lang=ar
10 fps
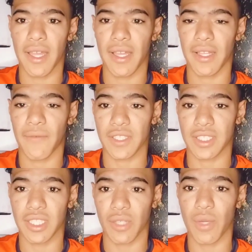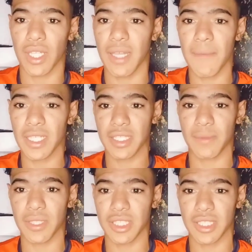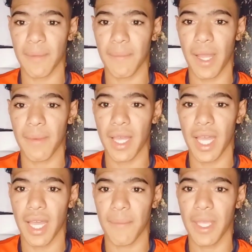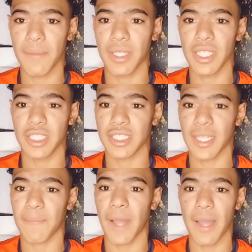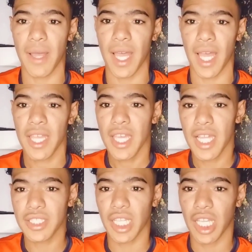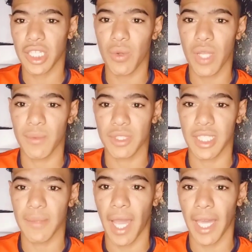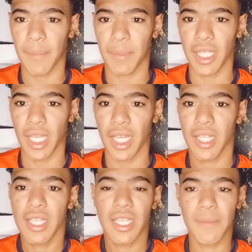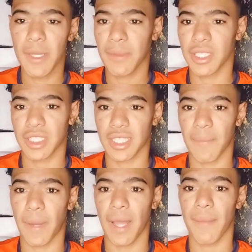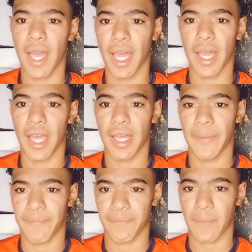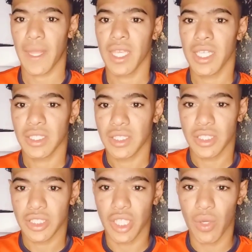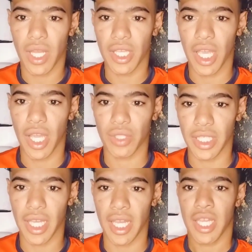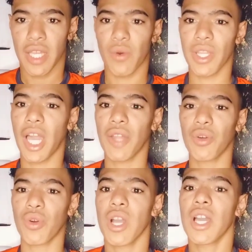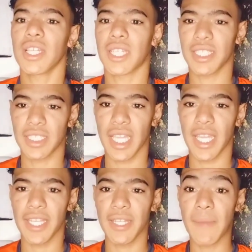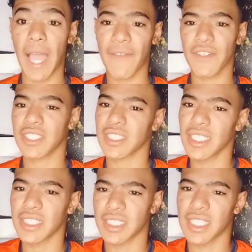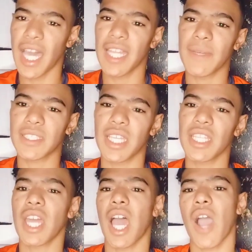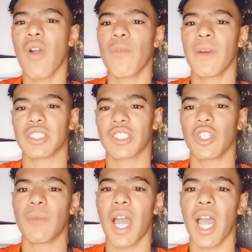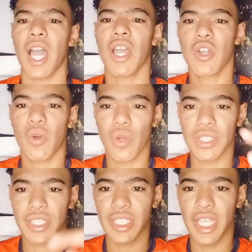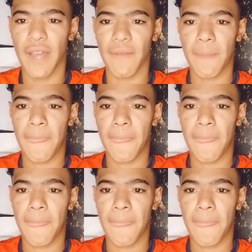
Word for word: الفلسطينيين اخواتنا ما تمكنش تطبع معاها ما يمكنكش تطبع معاها انت كدولة مسلمة عربية ما يمكنش تطبع مع دولة يهودية ونحن كجزائريين مع فلسطين ظالمة او مظلومة وانتي